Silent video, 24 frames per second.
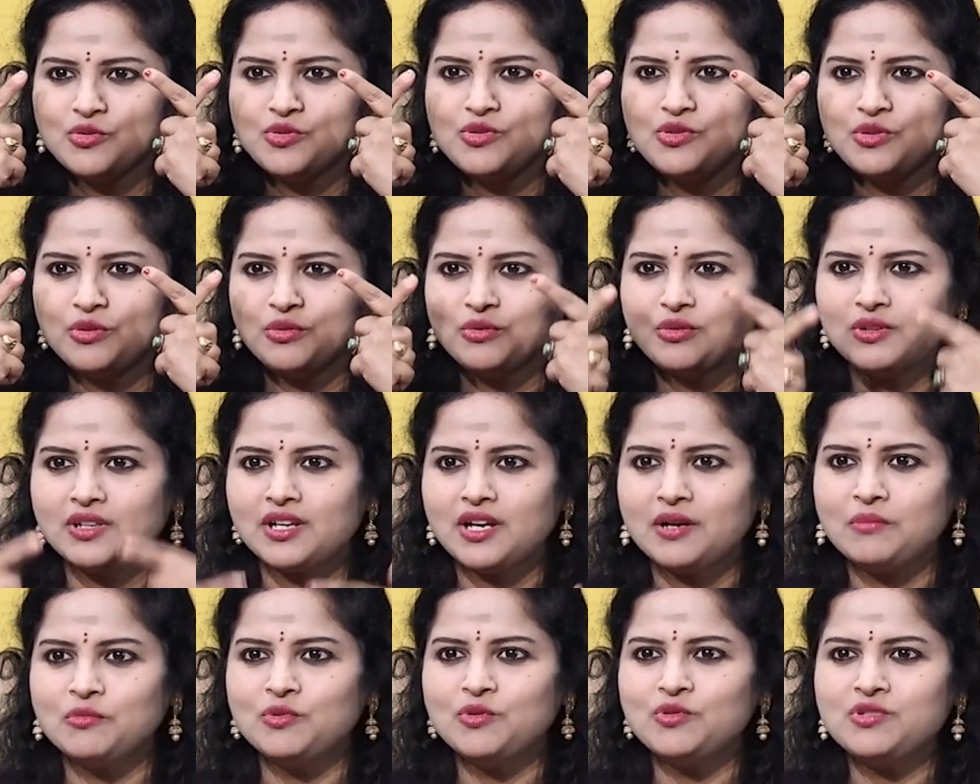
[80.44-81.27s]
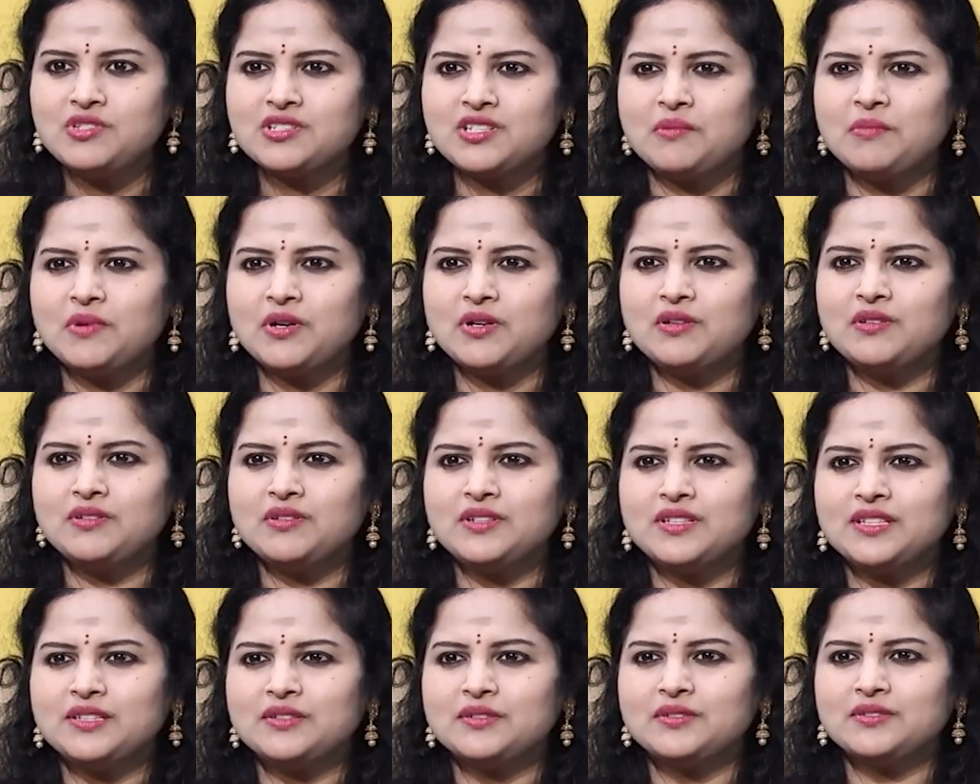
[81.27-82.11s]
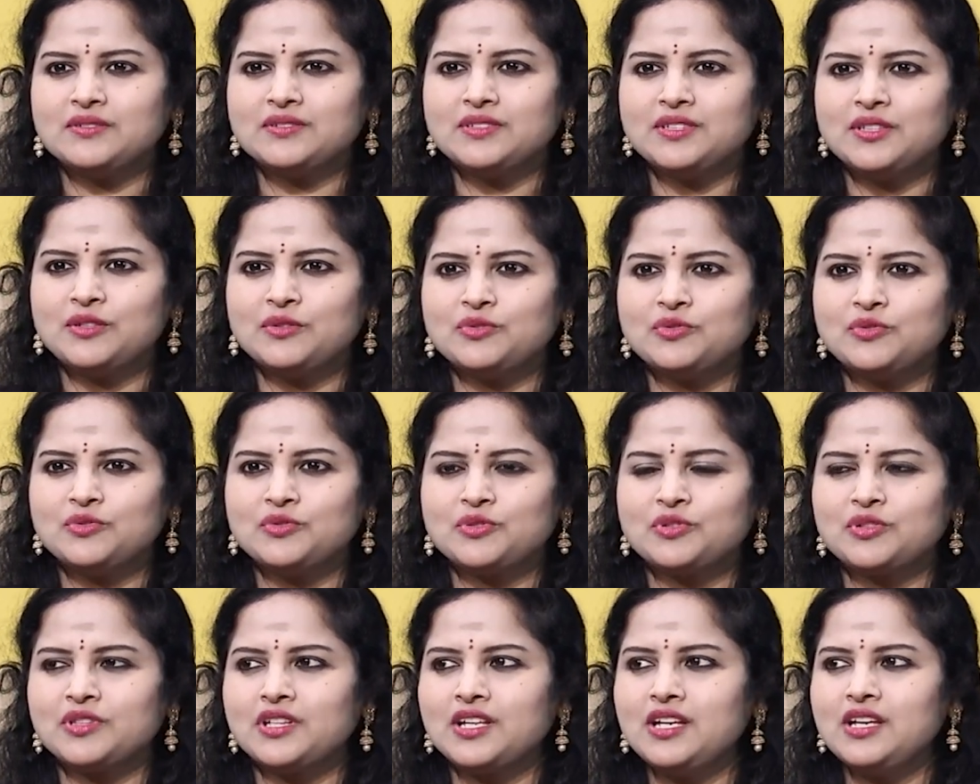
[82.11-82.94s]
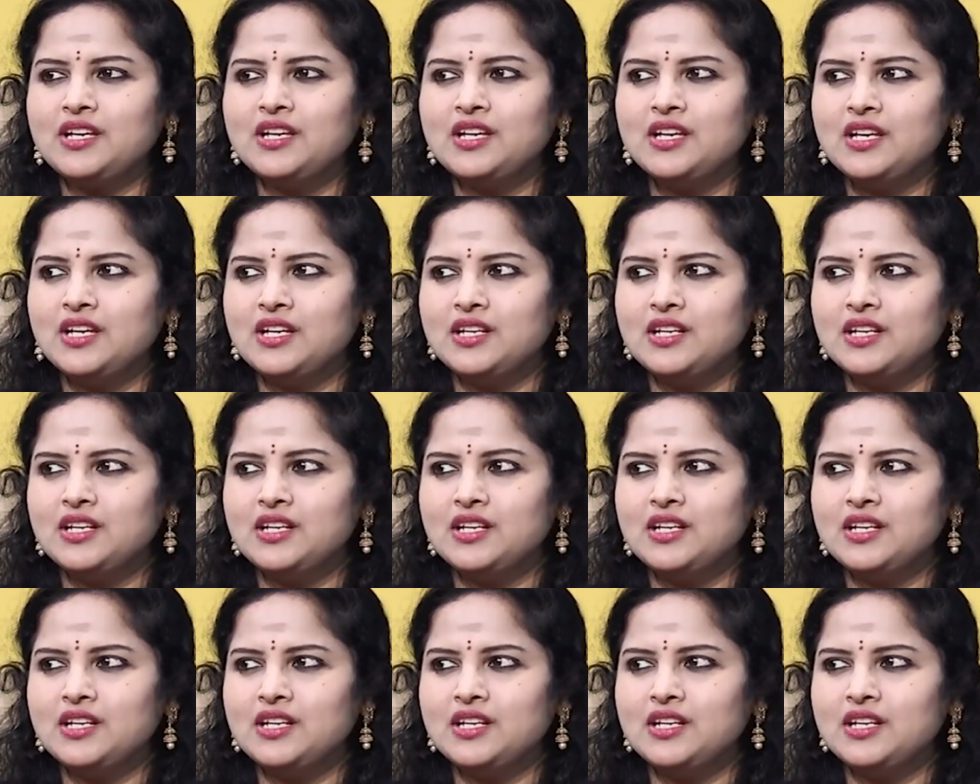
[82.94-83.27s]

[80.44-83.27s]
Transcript: చూస్తుంటాము స్టమక్లో ఏదో ఇదవుతుంటుంది